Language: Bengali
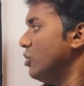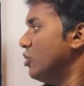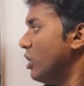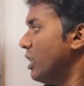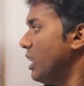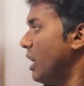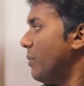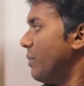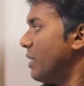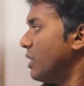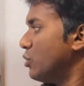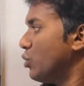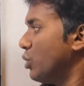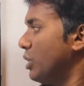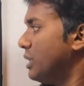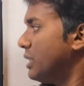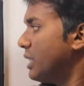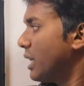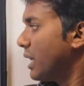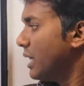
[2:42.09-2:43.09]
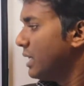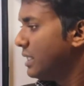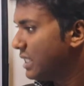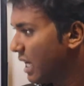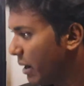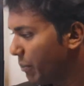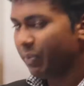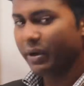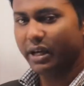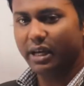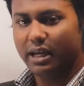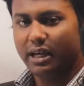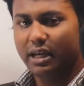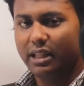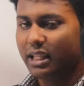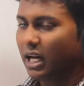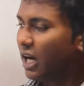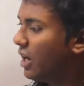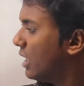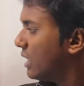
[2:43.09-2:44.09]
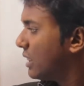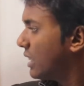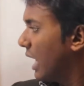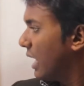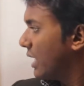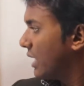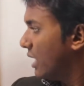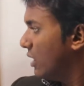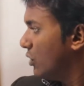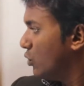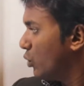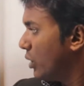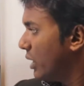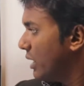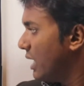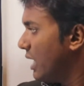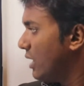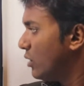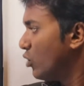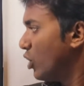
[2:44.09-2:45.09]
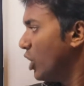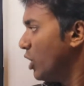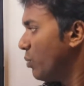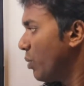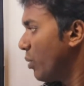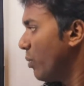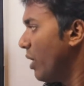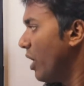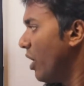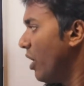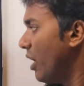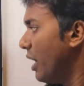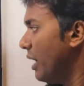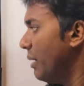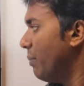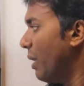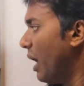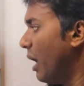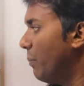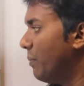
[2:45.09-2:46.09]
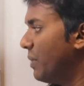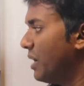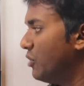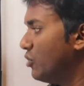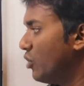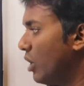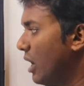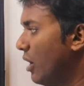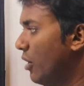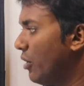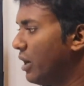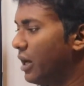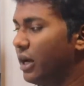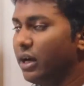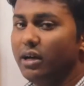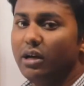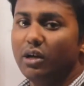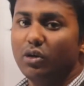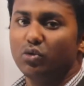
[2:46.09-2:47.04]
যদি আমরা সুইচটাকে চাপি তাহলে তারটা জুড়ে যায় তড়িৎ প্রবাহ হয় বাল্বটা জ্বলে ওঠে